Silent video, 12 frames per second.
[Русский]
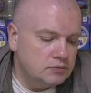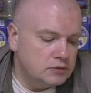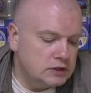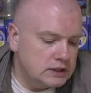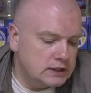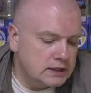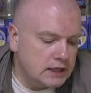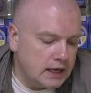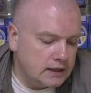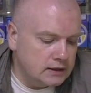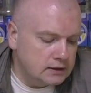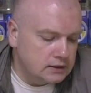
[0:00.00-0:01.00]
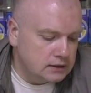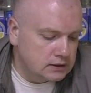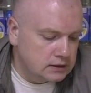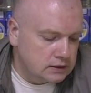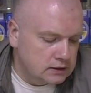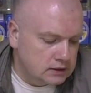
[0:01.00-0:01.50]
дизайн
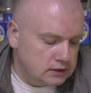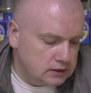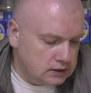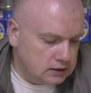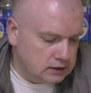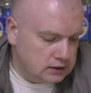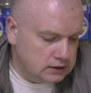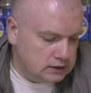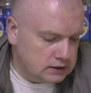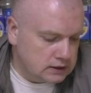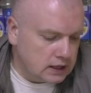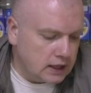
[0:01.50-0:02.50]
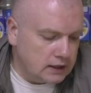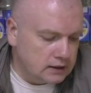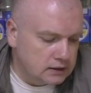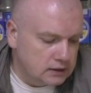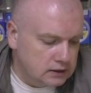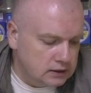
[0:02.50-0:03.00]
Э, дизайн